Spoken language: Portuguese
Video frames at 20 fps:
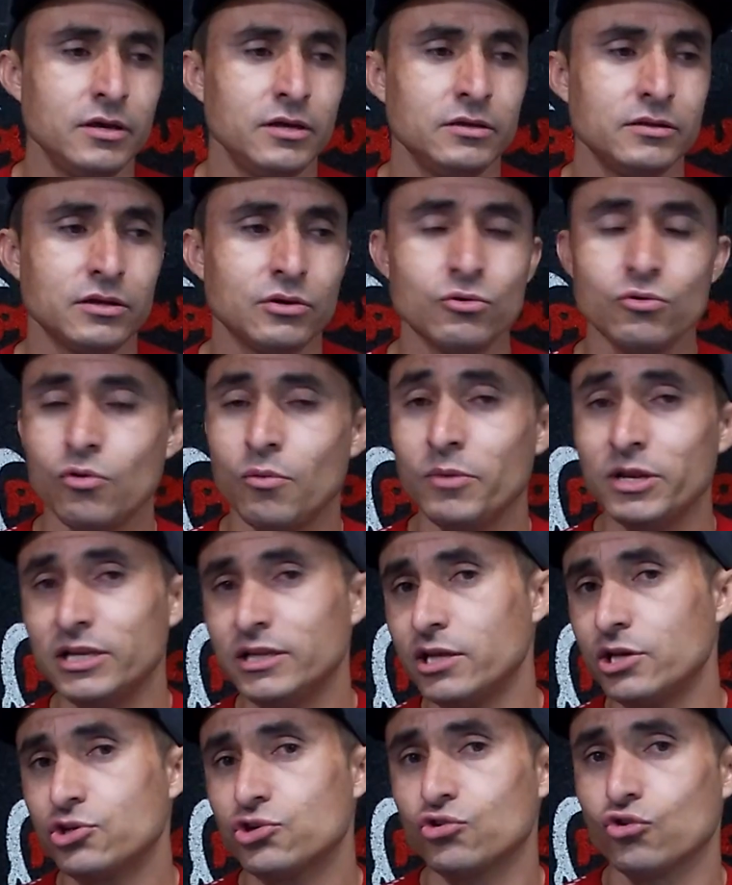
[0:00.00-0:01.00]
Então, como ele
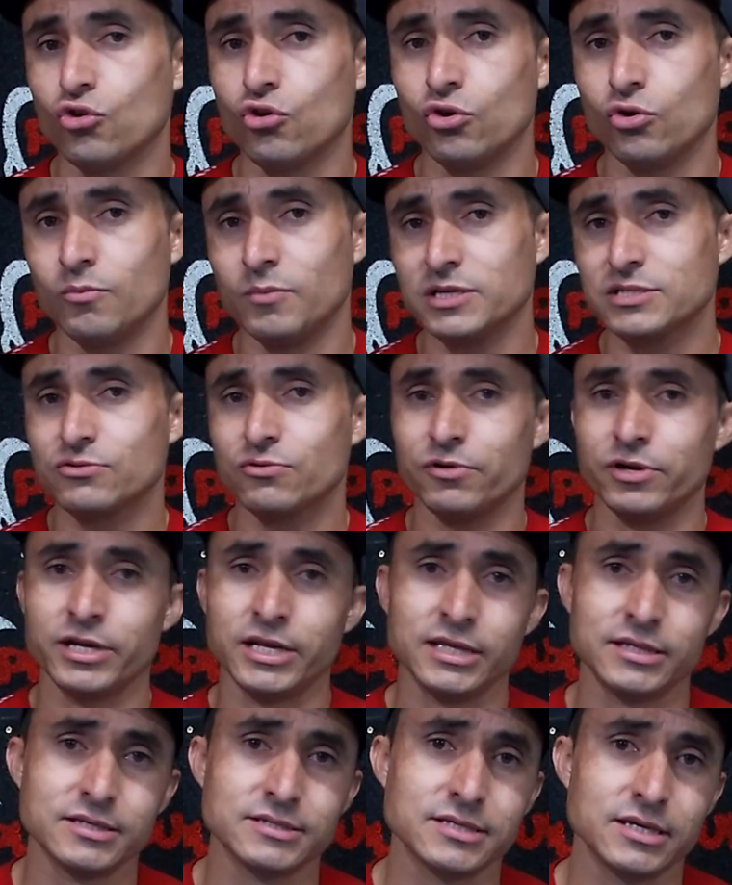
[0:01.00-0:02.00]
deixou umas
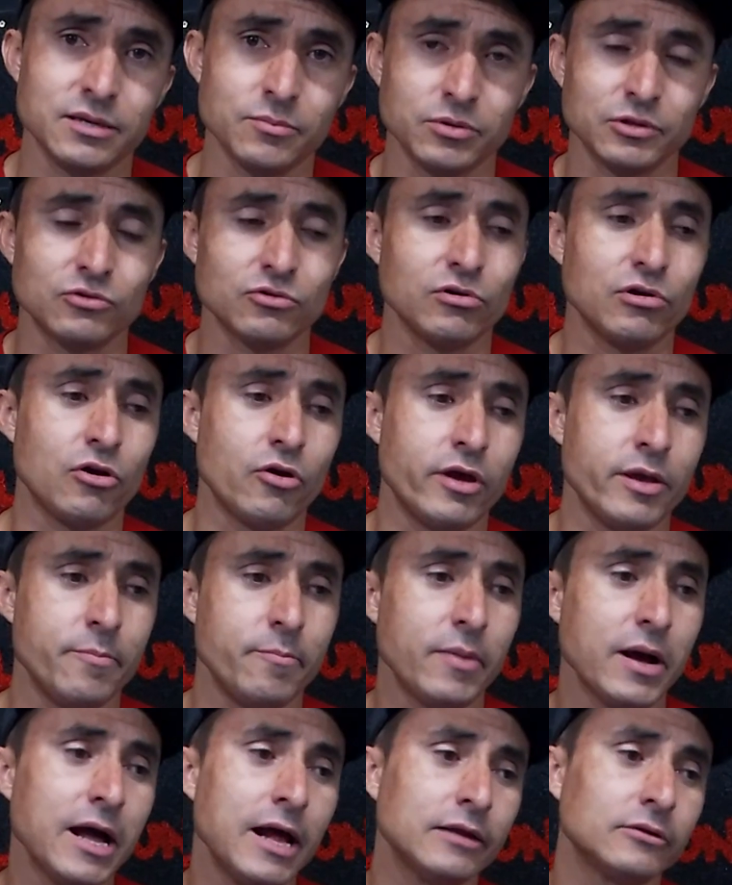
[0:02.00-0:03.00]
cornetas aqui para trocar o
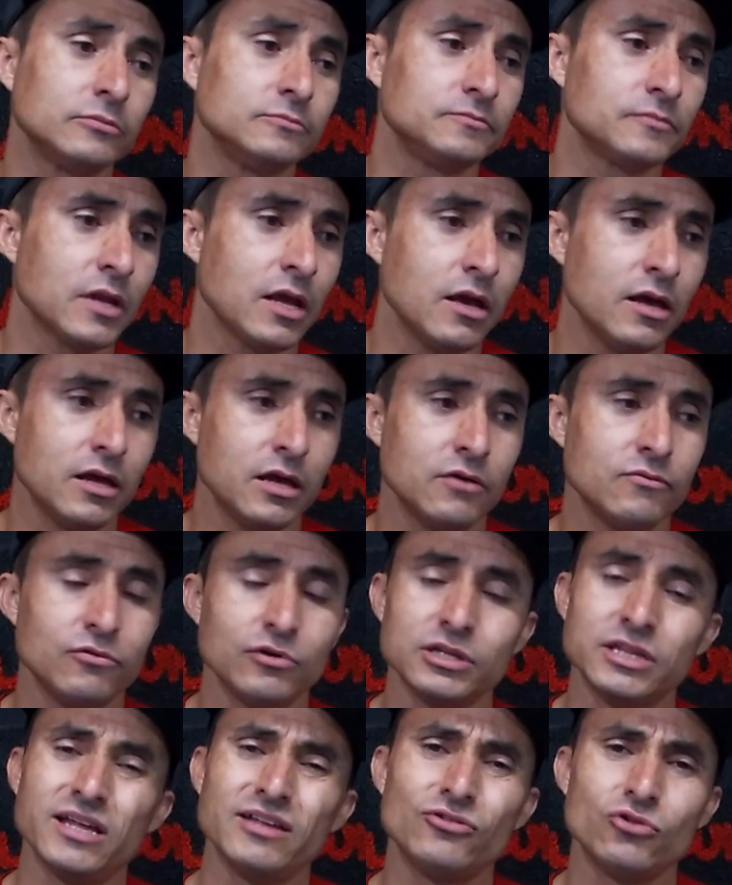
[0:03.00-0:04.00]
reparo, eu vou
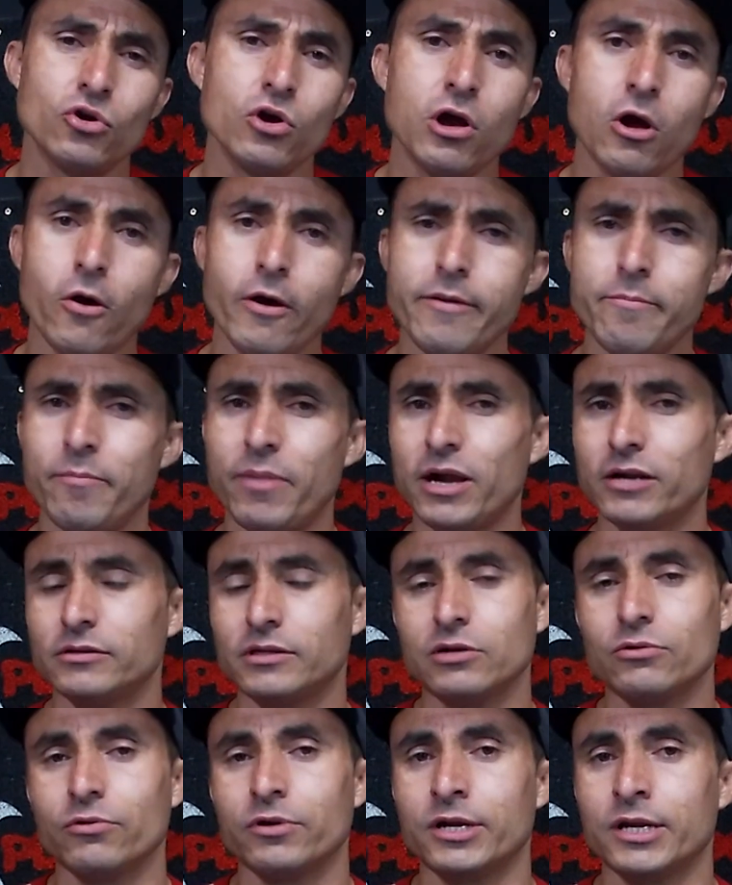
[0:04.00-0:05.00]
até trocar o reparo
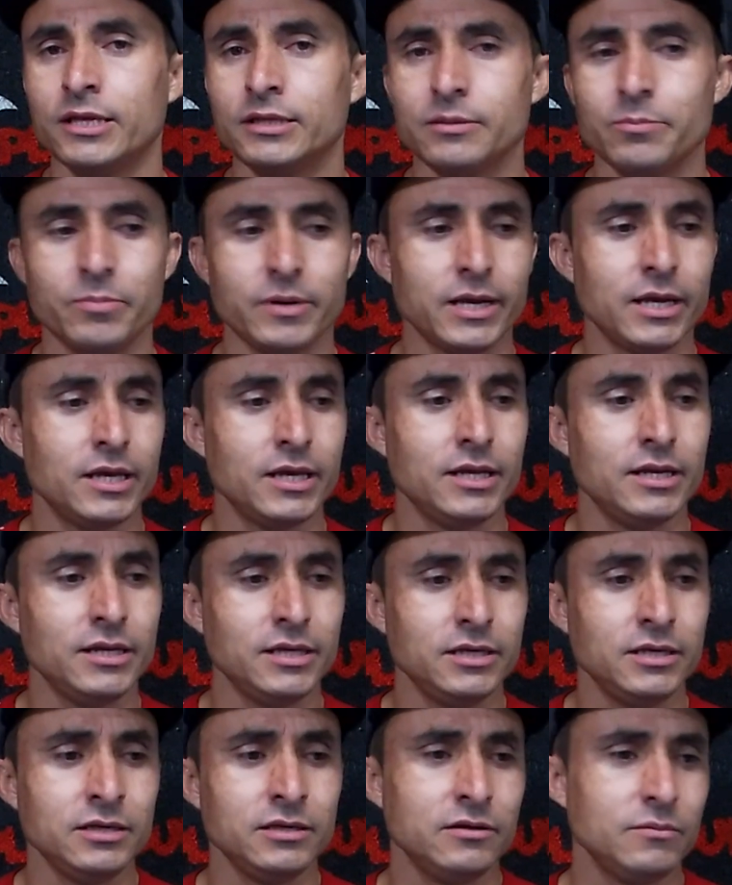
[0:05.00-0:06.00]
da corneta para
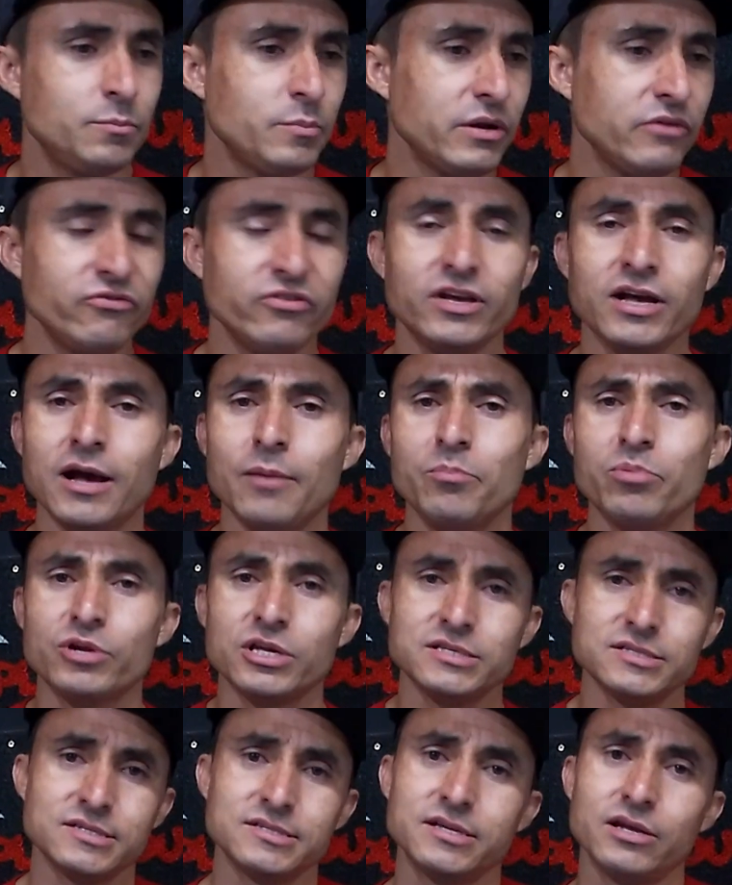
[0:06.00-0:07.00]
ele para ficar por
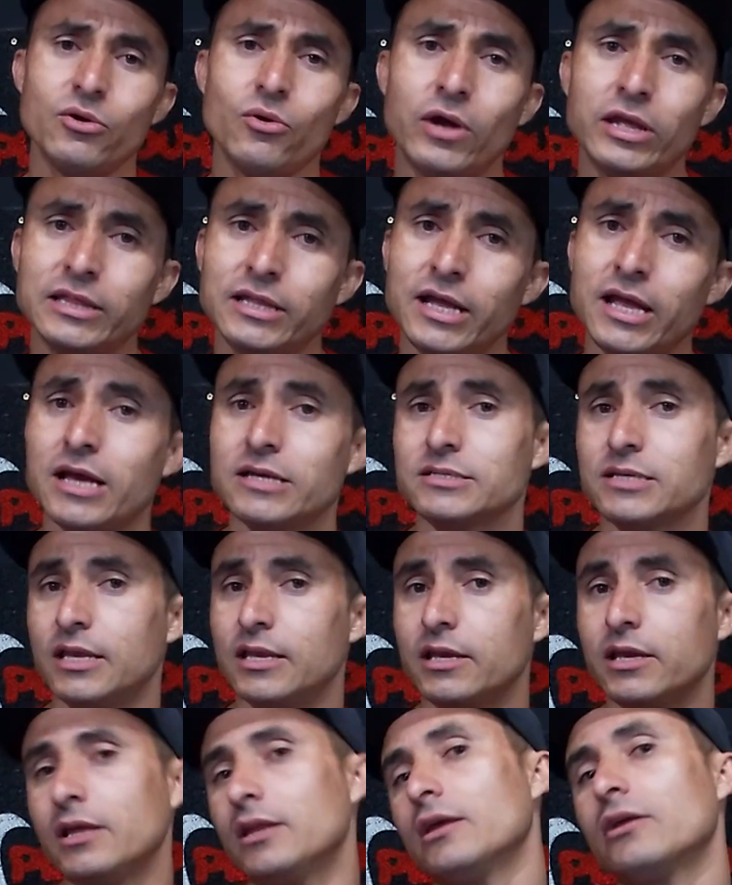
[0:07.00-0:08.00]
esses 50 reais que
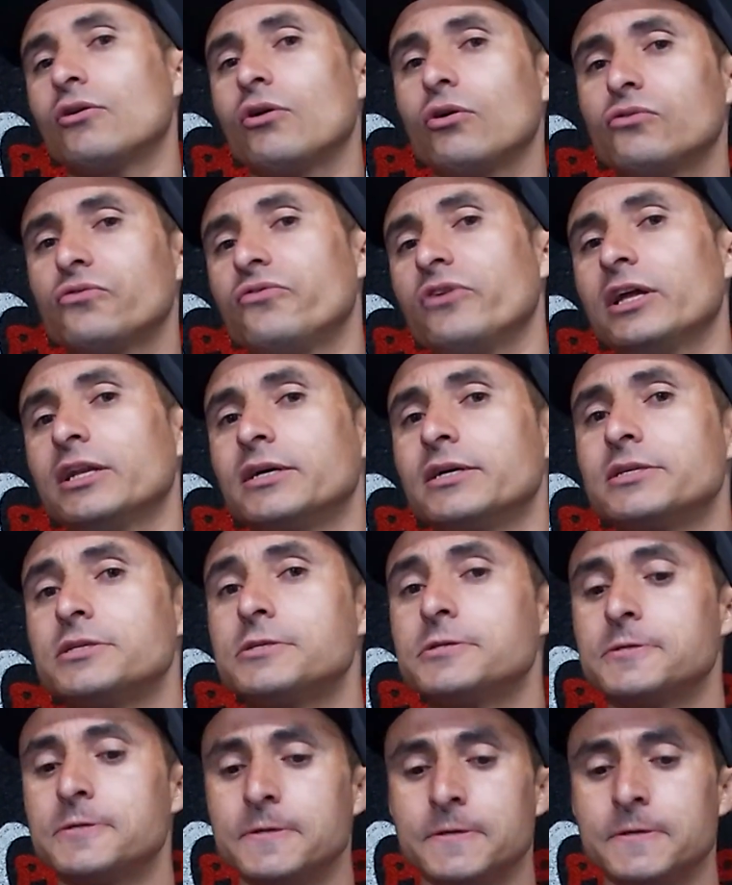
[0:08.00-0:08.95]
ele queria no alto-falante.